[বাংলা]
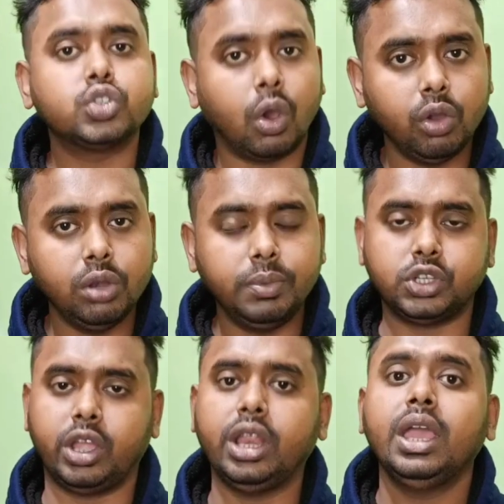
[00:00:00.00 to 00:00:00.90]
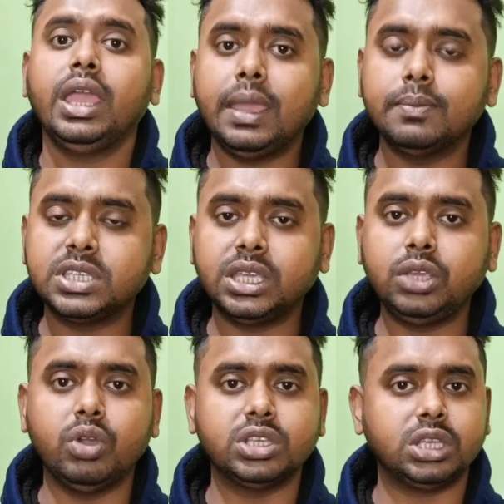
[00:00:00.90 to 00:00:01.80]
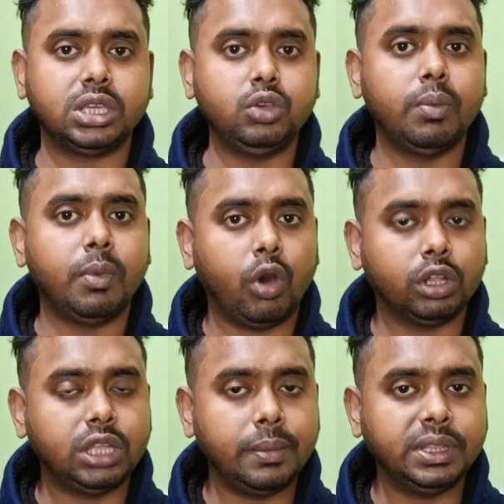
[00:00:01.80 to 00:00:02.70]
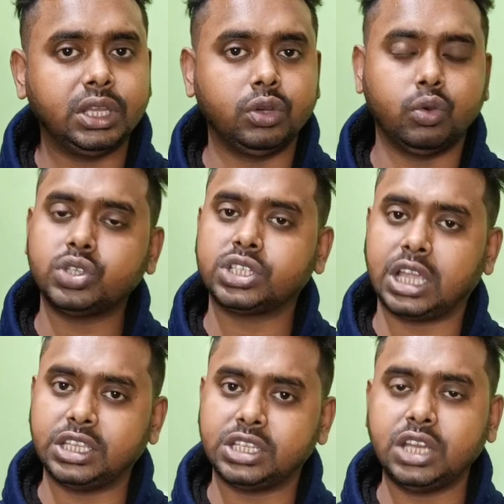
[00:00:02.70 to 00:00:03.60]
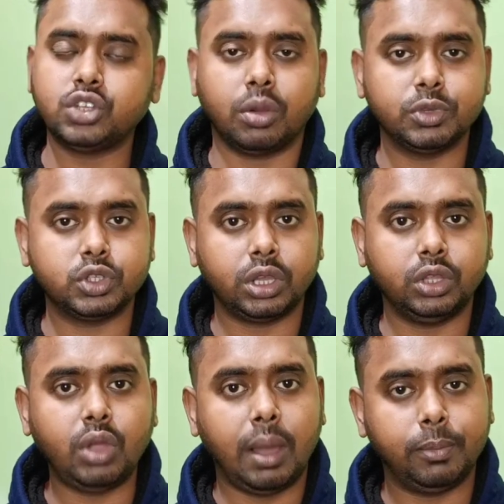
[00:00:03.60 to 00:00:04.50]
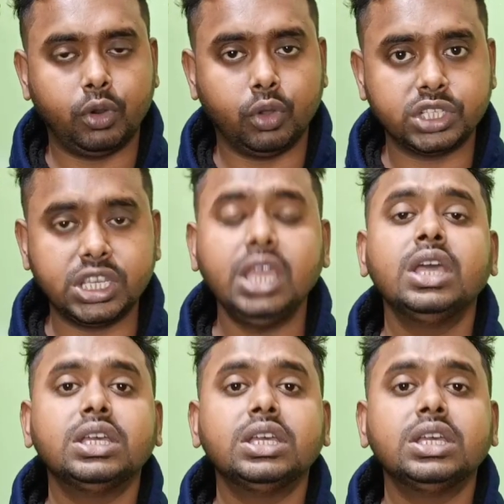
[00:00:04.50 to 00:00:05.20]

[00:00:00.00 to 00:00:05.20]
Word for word: সকল বিষয়ের এমসিকিউ এসিকিউ এবং অধ্যায়ভিত্তিক নোটস সাজেশান সমস্ত কিন্তু আপলোড হচ্ছে